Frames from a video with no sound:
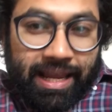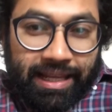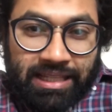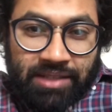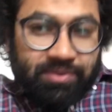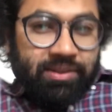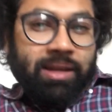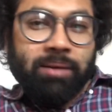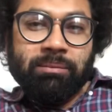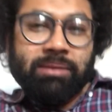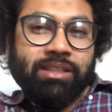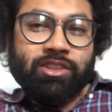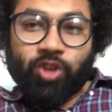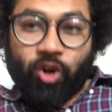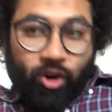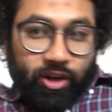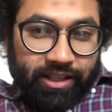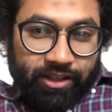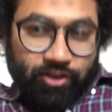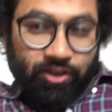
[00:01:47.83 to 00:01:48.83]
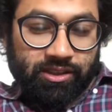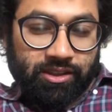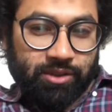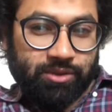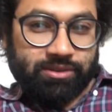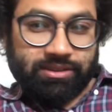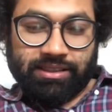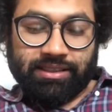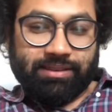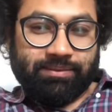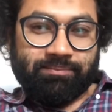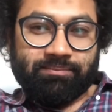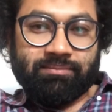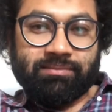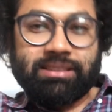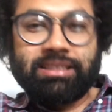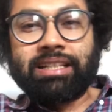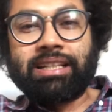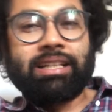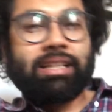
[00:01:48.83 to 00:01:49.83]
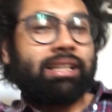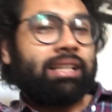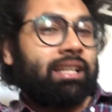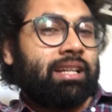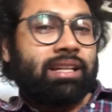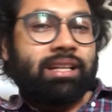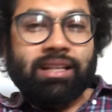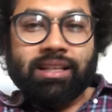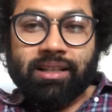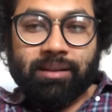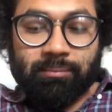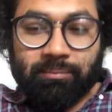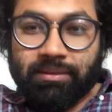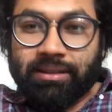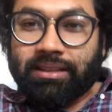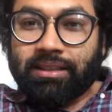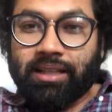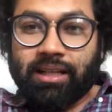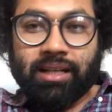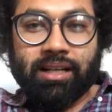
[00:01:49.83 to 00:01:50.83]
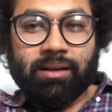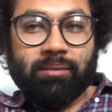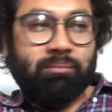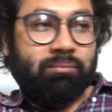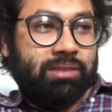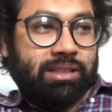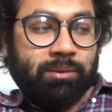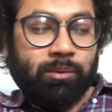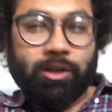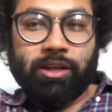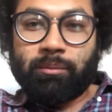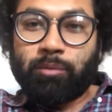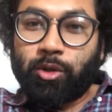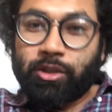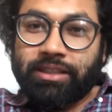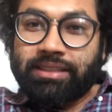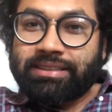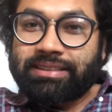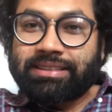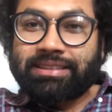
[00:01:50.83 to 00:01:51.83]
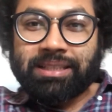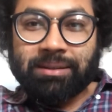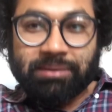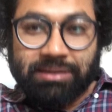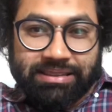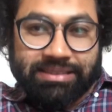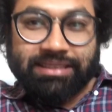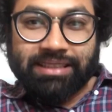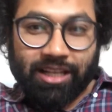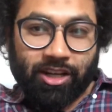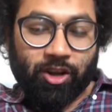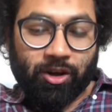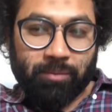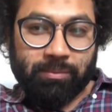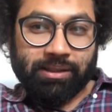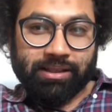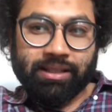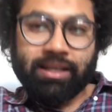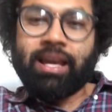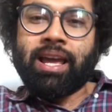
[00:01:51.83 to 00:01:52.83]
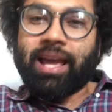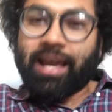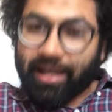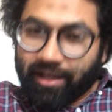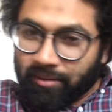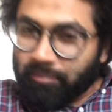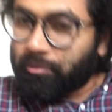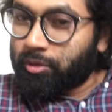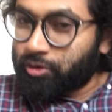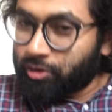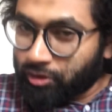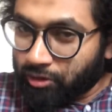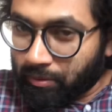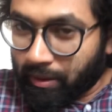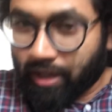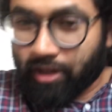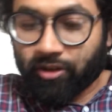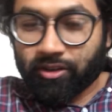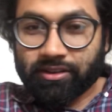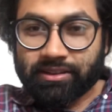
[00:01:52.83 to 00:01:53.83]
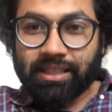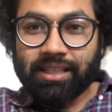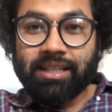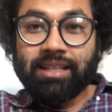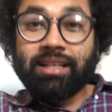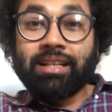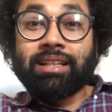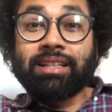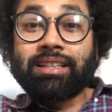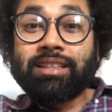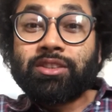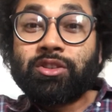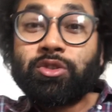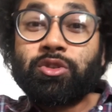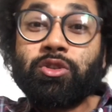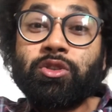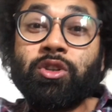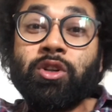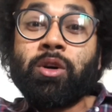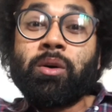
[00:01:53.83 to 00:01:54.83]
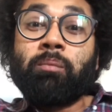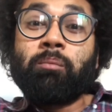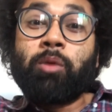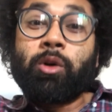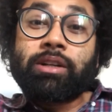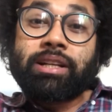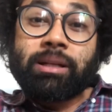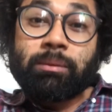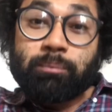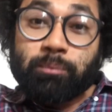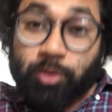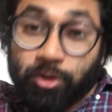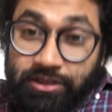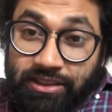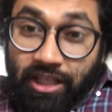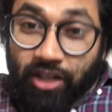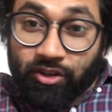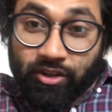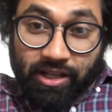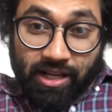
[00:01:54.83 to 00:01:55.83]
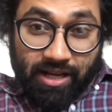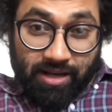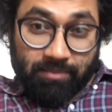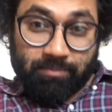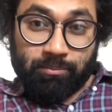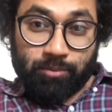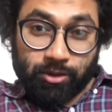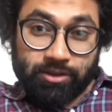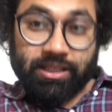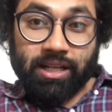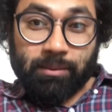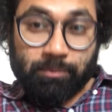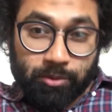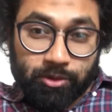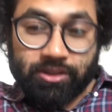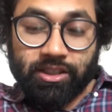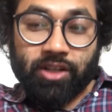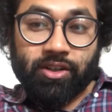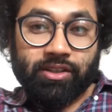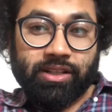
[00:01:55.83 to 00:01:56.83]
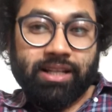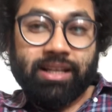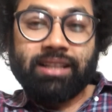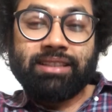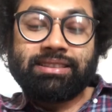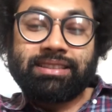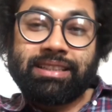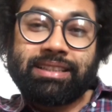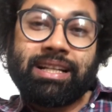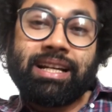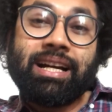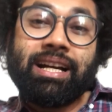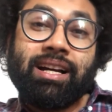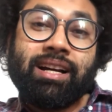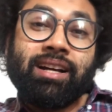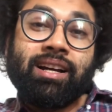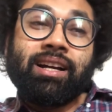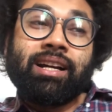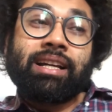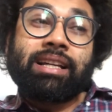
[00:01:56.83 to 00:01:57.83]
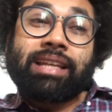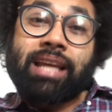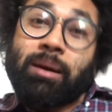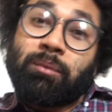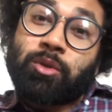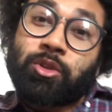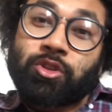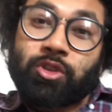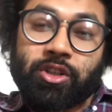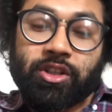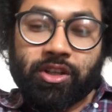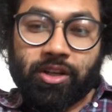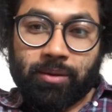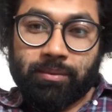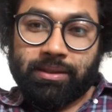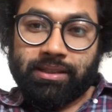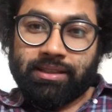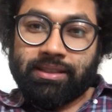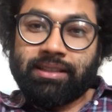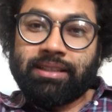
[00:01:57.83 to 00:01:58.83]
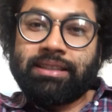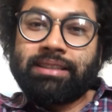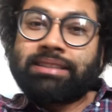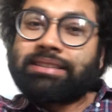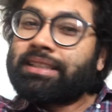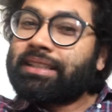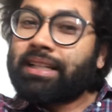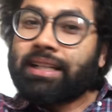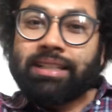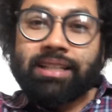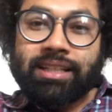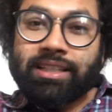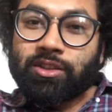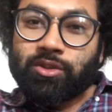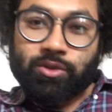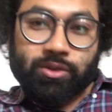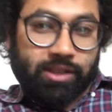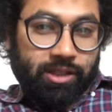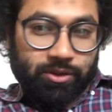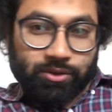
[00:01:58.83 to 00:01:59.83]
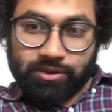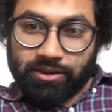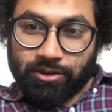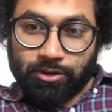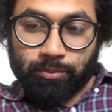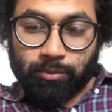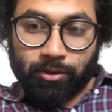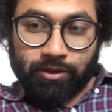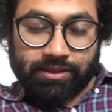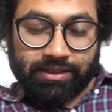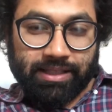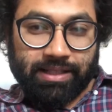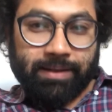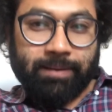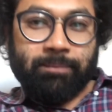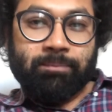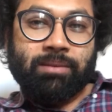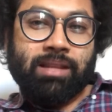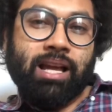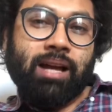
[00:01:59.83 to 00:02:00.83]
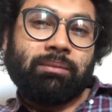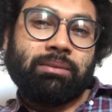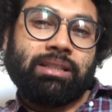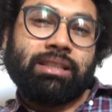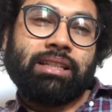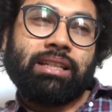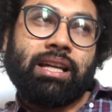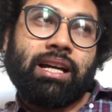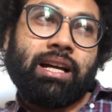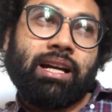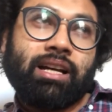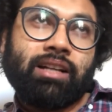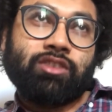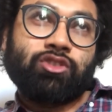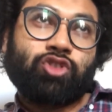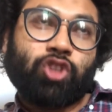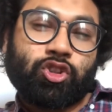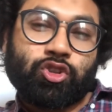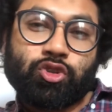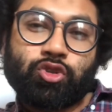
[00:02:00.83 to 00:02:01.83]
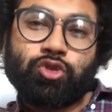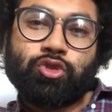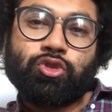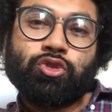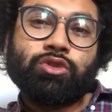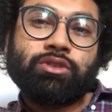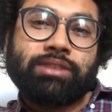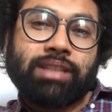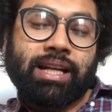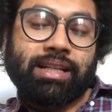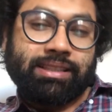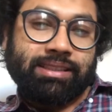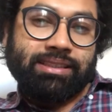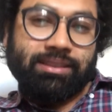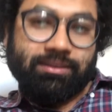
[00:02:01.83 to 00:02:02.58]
ইভিএম e নিয়ে তো অনেক কথা হচ্ছে যে কি বলে ভোটিং সিস্টেম ডিজিটাল হবে হ্যাঁ প্রচণ্ড ভালো কথা কিন্তু ভোটের প্রচারণা প্রচার প্রচারণা সেটা কেমন করে হবে সেটা নিয়ে কিন্তু কেউ কিছু বলছে না আমি যতটুকু জানি